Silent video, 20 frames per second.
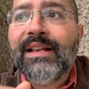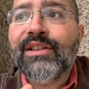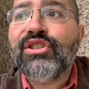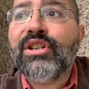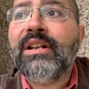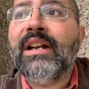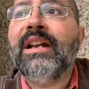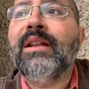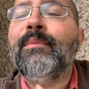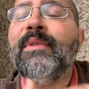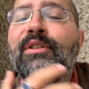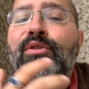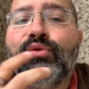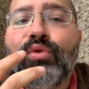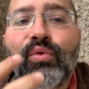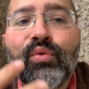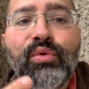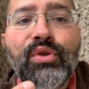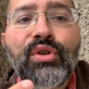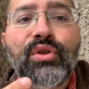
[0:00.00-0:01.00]
Cioè
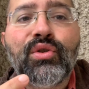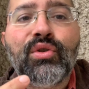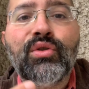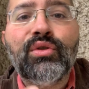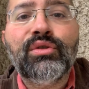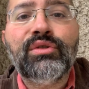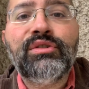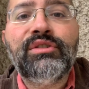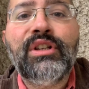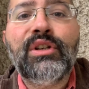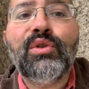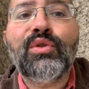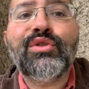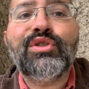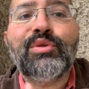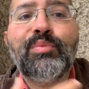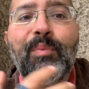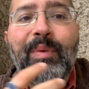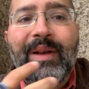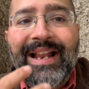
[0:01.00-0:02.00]
l'elemento ludico dello
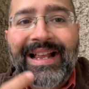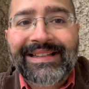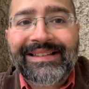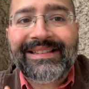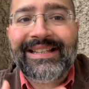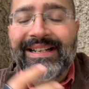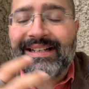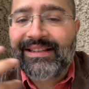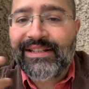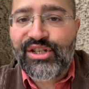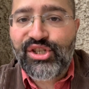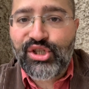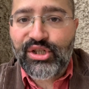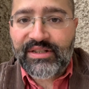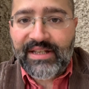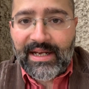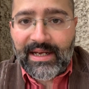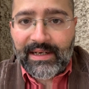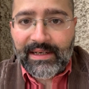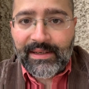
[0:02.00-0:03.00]
splatter
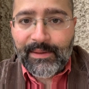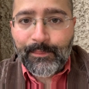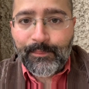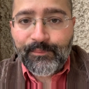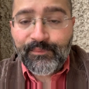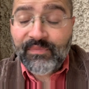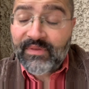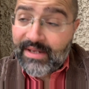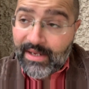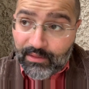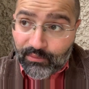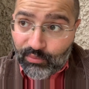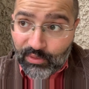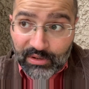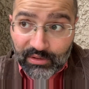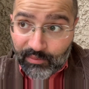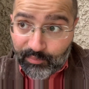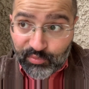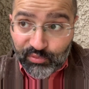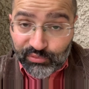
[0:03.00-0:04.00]
digitale, che è
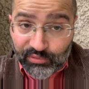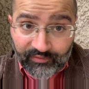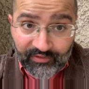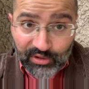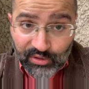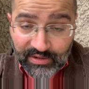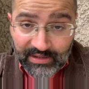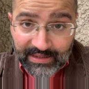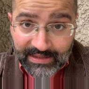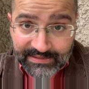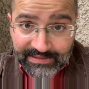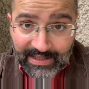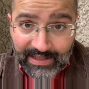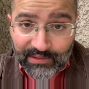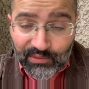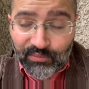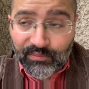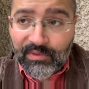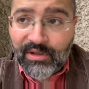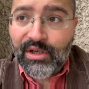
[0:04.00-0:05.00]
quello appunto figlio
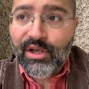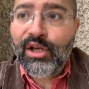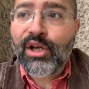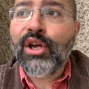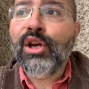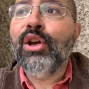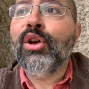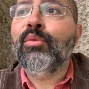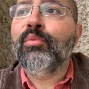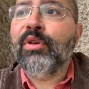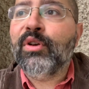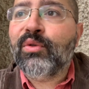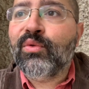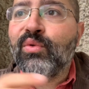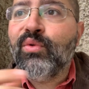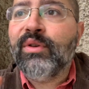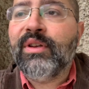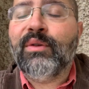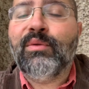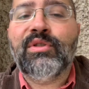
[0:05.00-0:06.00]
dell'asylum per
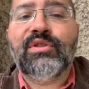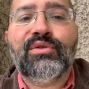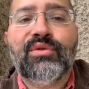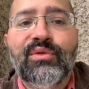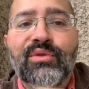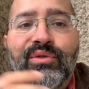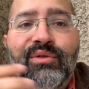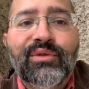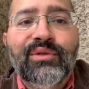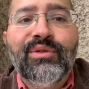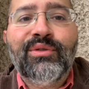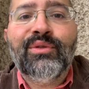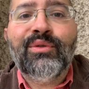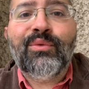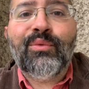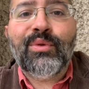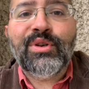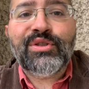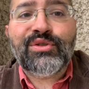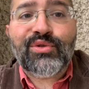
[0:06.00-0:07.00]
cui questo
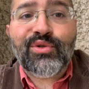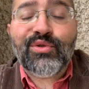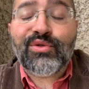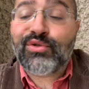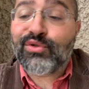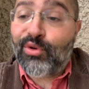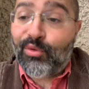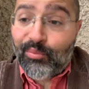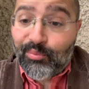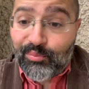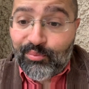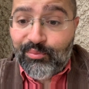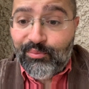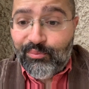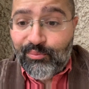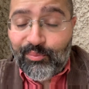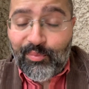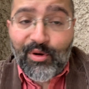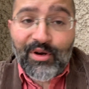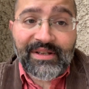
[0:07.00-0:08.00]
orso
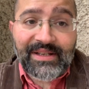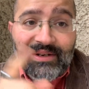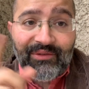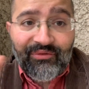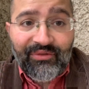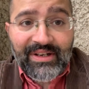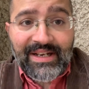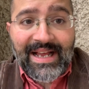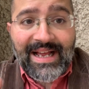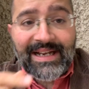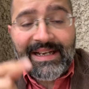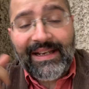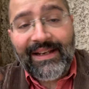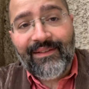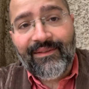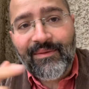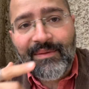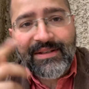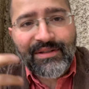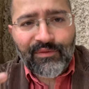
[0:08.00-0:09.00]
poi nel finale,
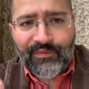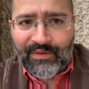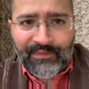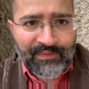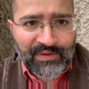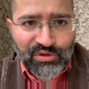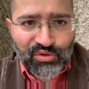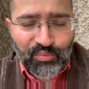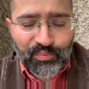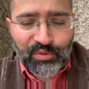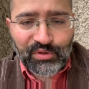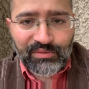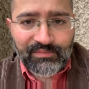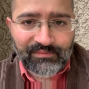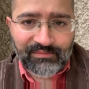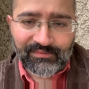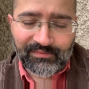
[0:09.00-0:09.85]
adesso fa, faccio un po' di,